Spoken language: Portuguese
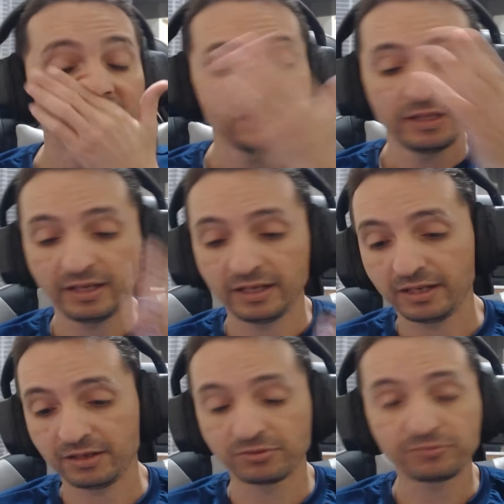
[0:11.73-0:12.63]

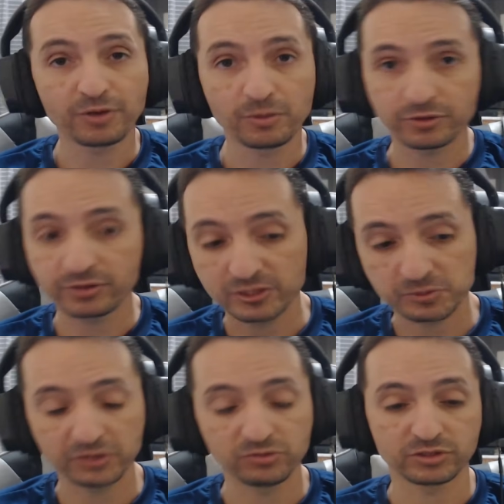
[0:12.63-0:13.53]
É, vamos falar um pouquinho a
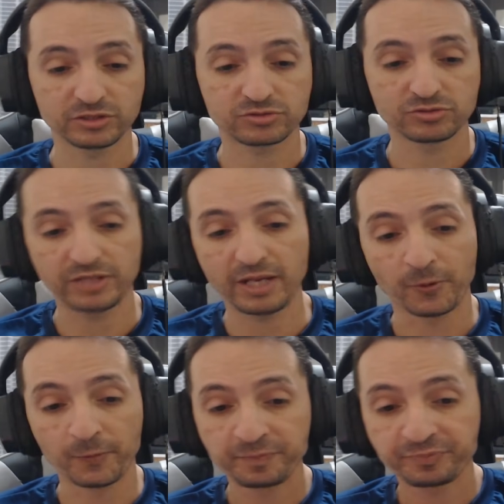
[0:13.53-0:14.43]
respeito disso.
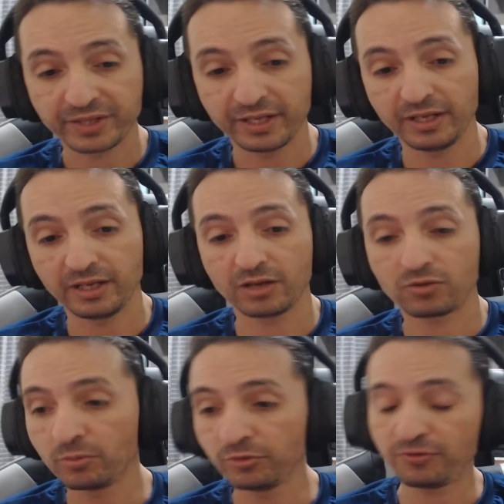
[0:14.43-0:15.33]
Damon, é,
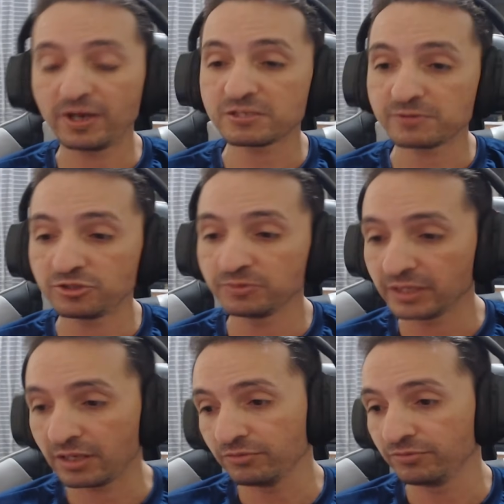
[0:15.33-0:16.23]
como faço para te
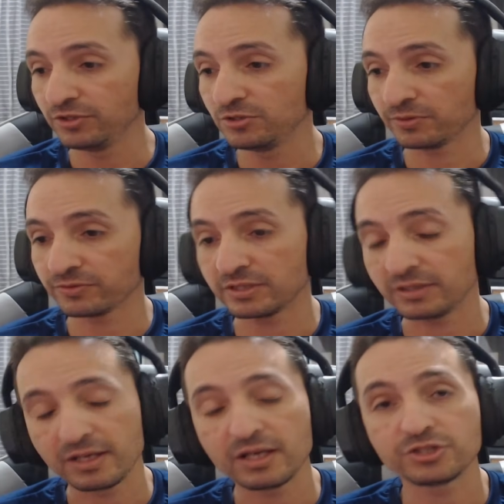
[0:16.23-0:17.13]
mandar um vídeo para você
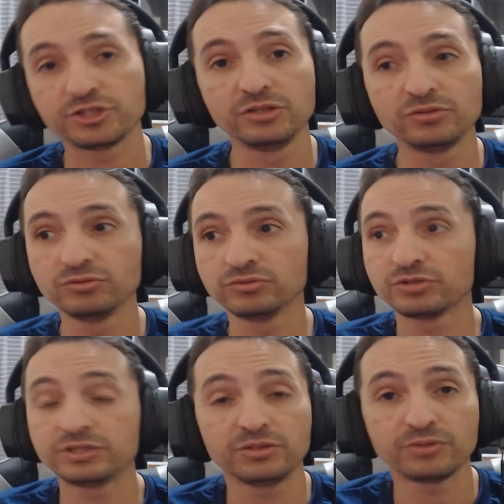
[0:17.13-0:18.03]
estar tá reagindo no
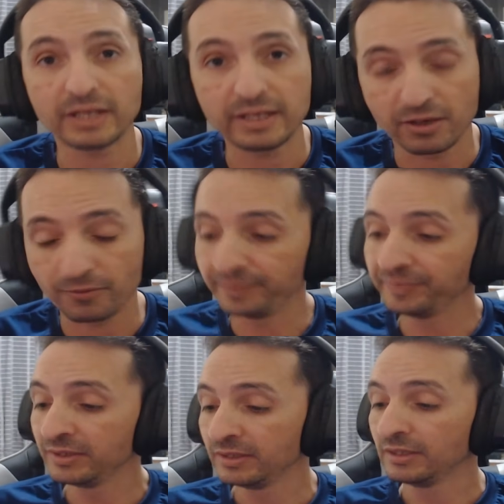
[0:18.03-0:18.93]
seu canal?
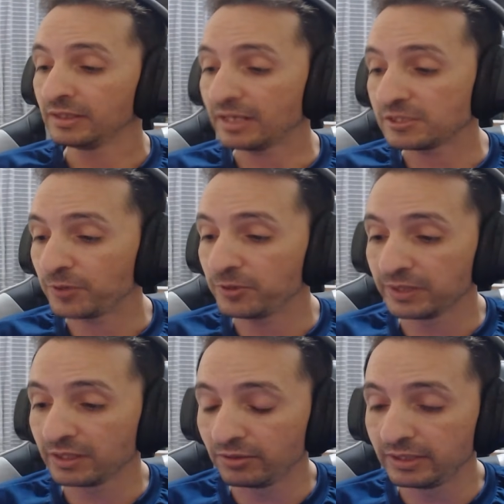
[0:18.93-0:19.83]
Cara, você pode
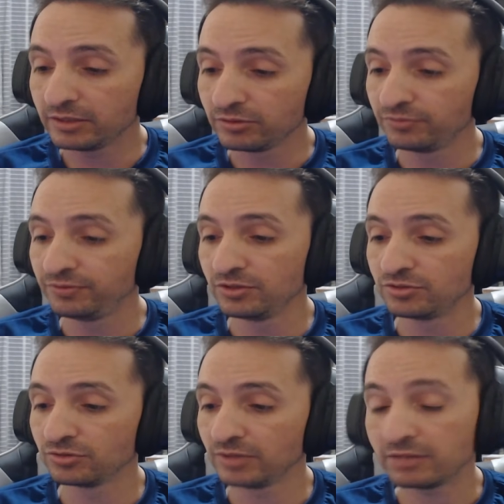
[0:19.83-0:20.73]
mandar o link do
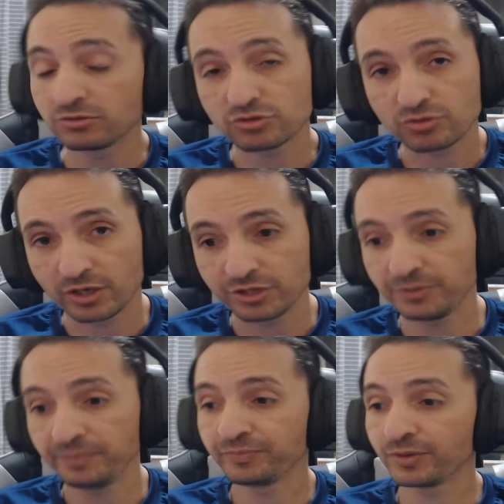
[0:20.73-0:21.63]
vídeo lá no
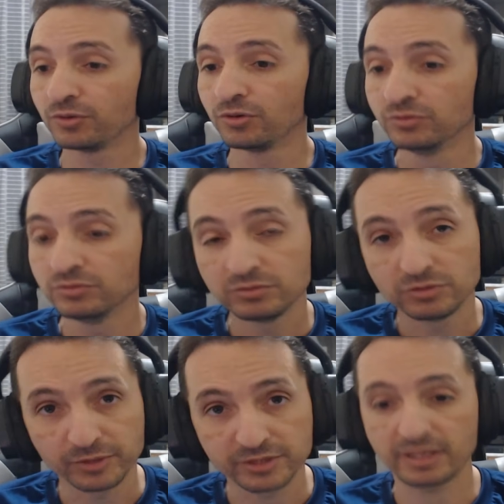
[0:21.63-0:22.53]
Discord ou
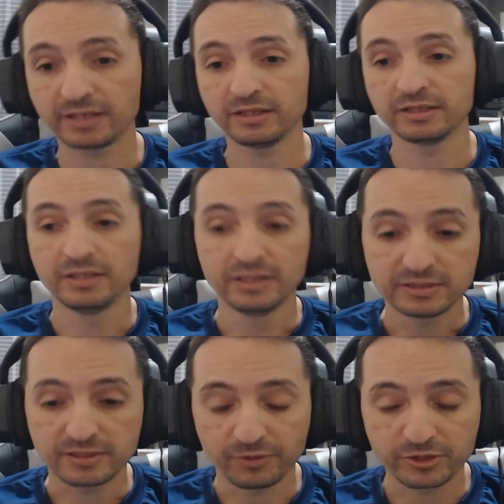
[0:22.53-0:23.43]
no meu Instagram.
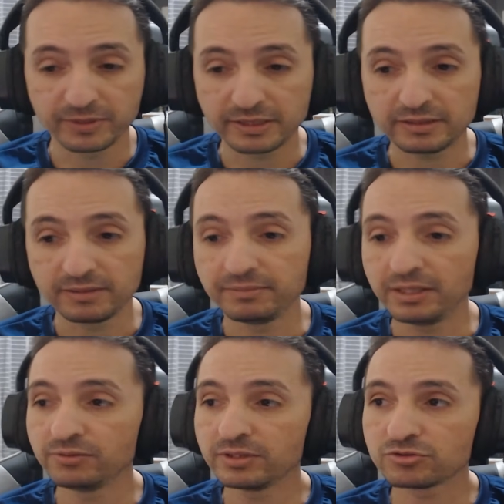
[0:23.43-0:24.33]
Você pode mandar
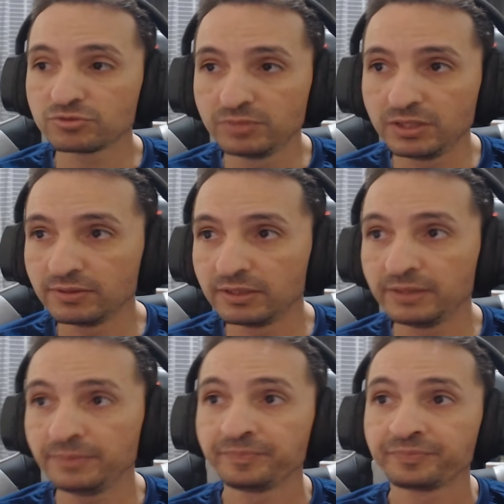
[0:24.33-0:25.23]
também um resuminho
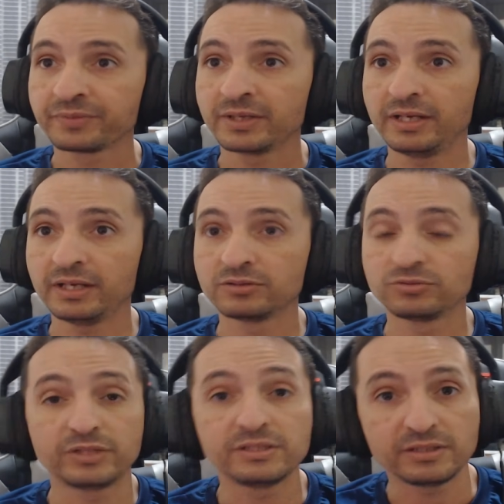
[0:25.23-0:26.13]
ali é,
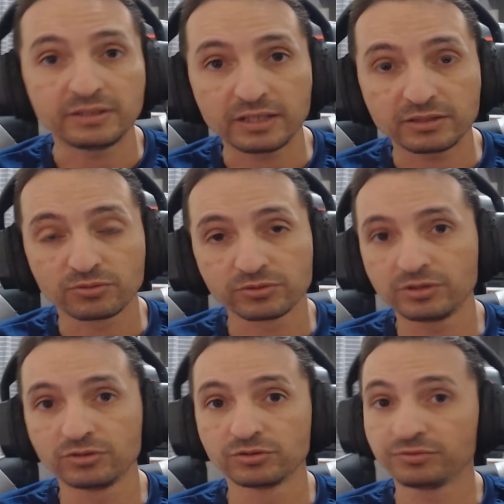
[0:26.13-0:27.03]
do que se trata o
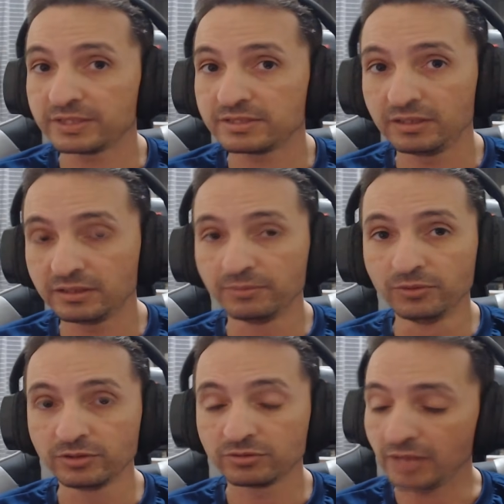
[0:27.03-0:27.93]
conteúdo, facilita
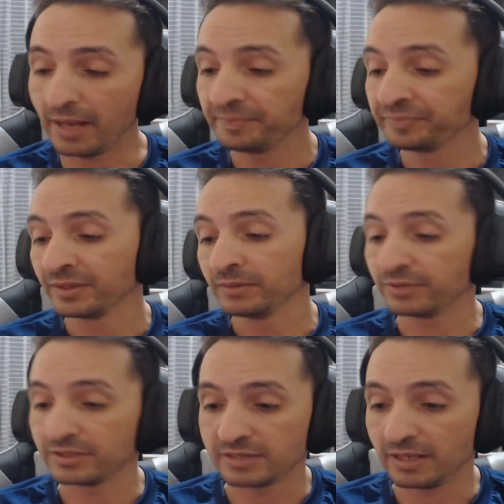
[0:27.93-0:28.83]
muito, tá?
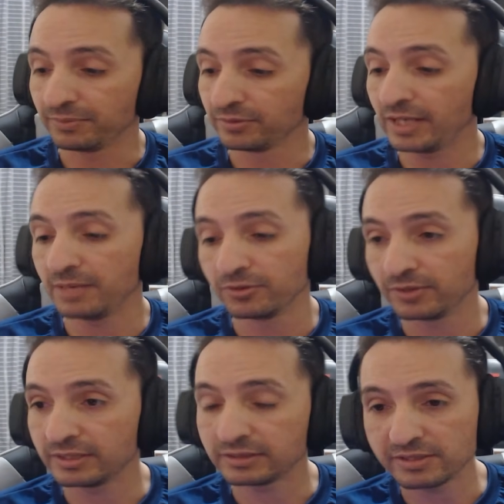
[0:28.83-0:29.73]
Por exemplo,
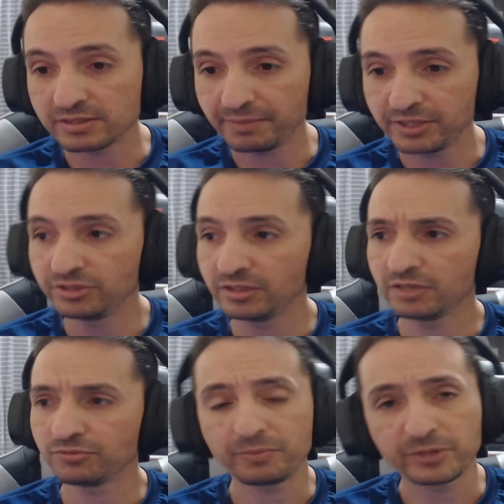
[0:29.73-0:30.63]
Damon, é, tem essa partida
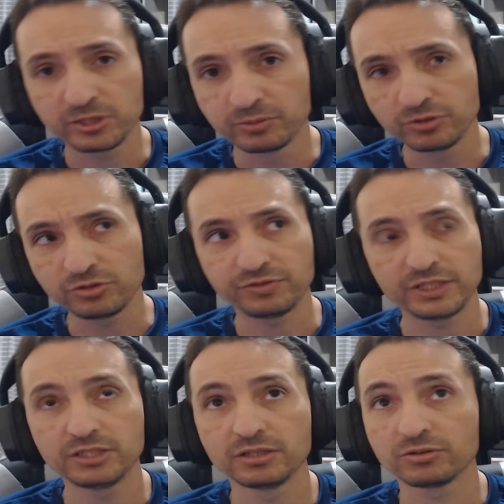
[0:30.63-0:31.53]
aqui que foi uma partida muito
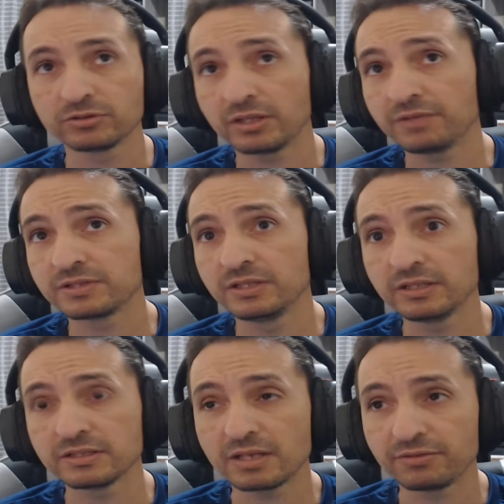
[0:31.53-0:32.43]
divertida contra o Death
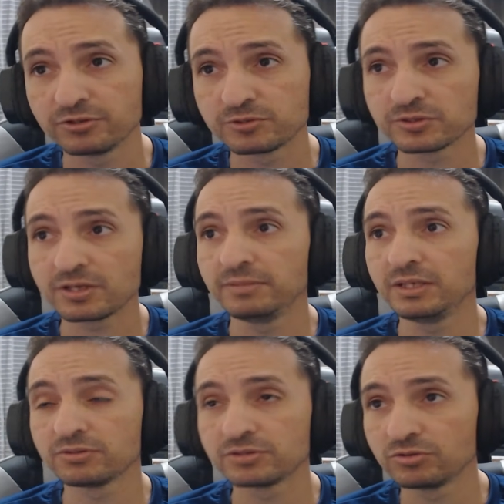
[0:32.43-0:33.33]
estava eu e os meus
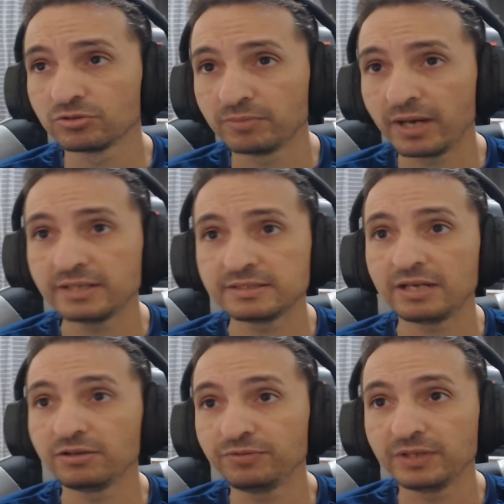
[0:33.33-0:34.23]
amigos e tudo mais, e
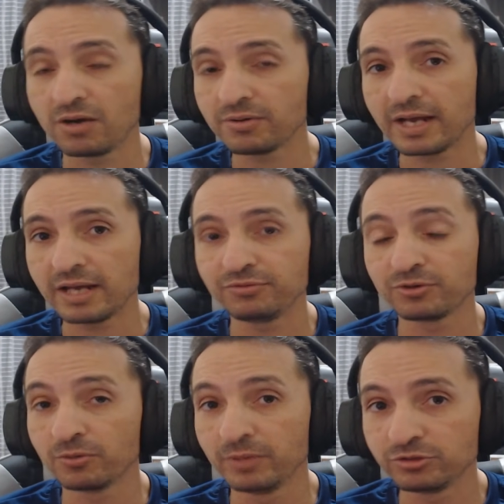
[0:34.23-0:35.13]
aí no final o cara
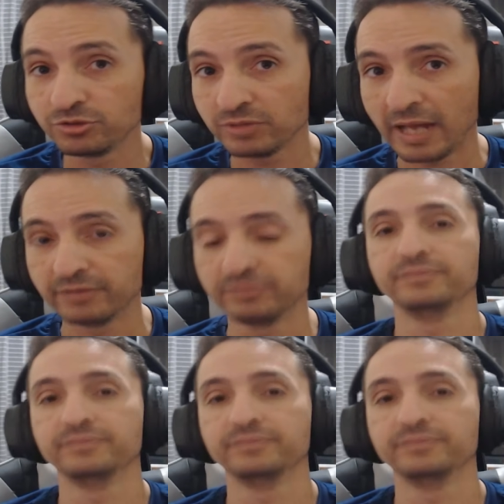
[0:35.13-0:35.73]
ficou meio tiltado.